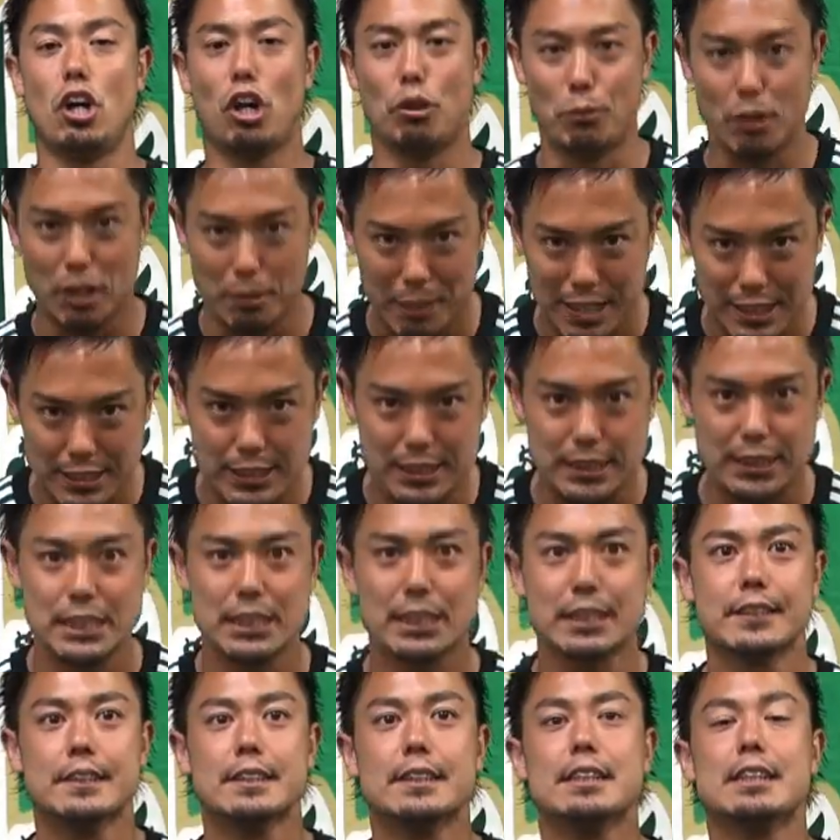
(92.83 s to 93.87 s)
思いま
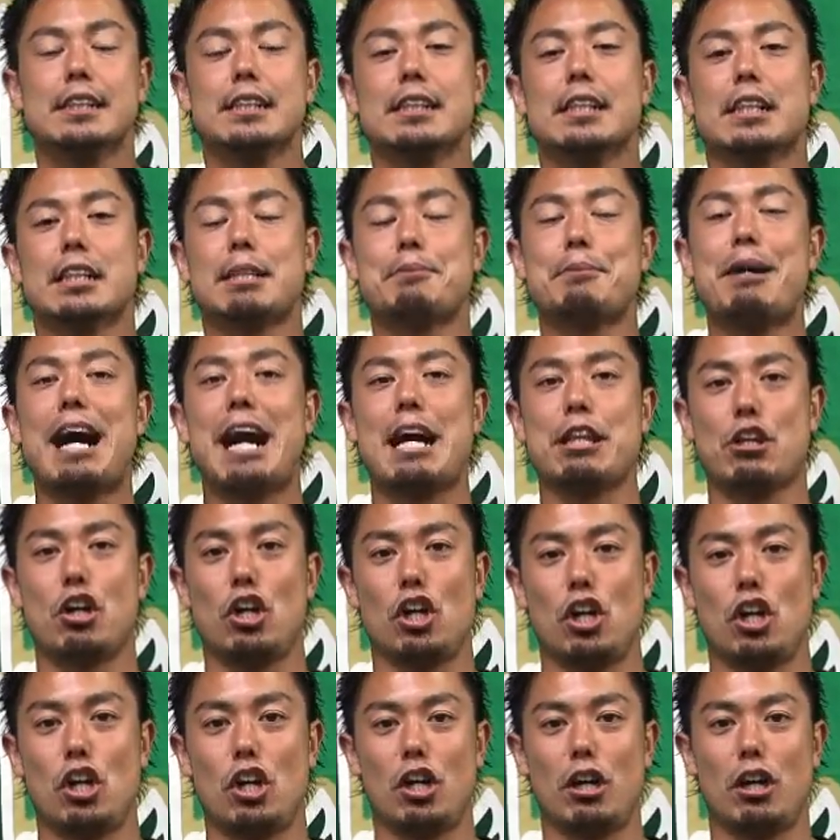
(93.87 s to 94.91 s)
すでまああ
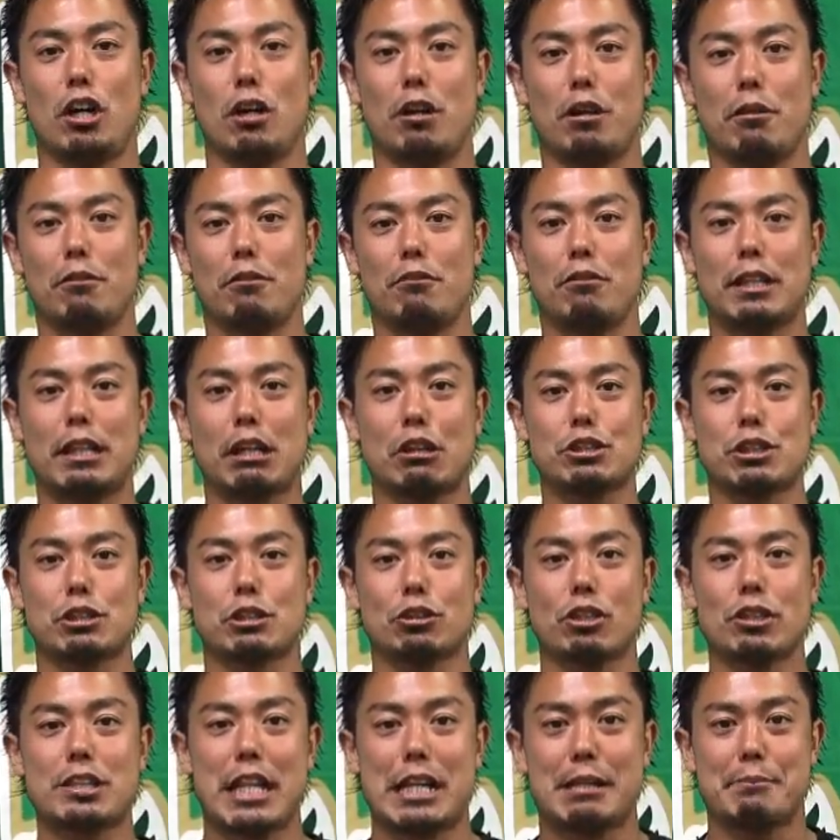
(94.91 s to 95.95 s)
の私
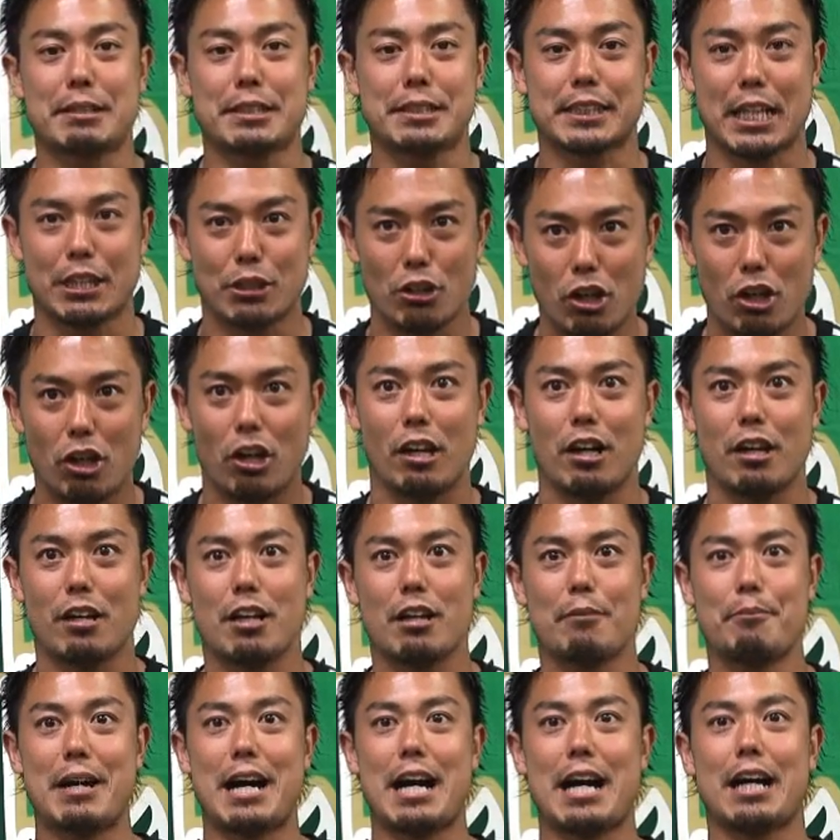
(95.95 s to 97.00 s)
事になりますけど
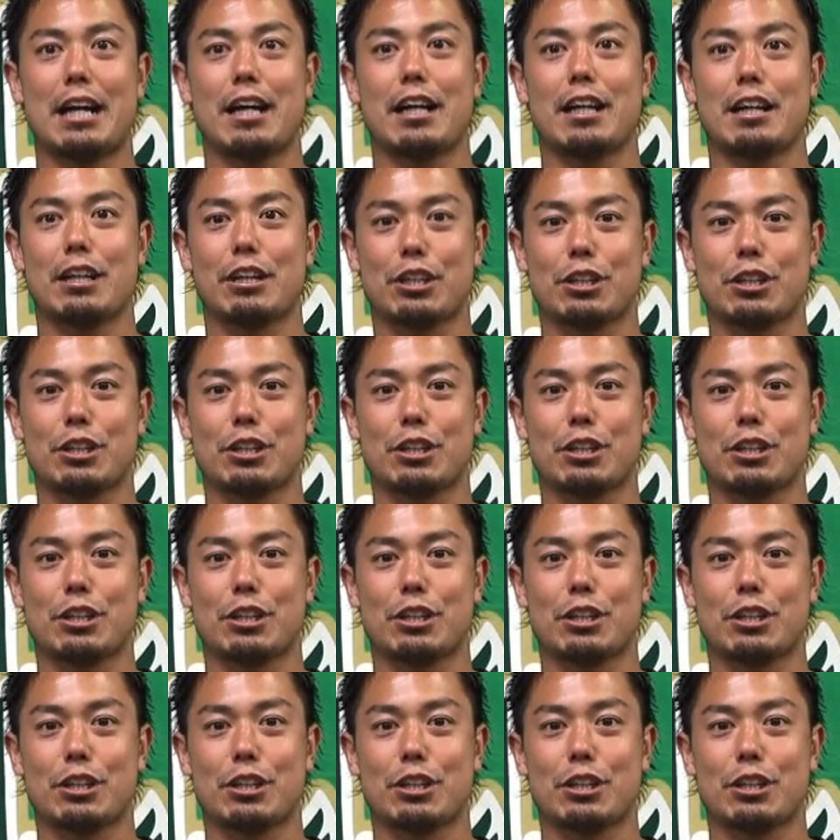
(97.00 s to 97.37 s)
まあ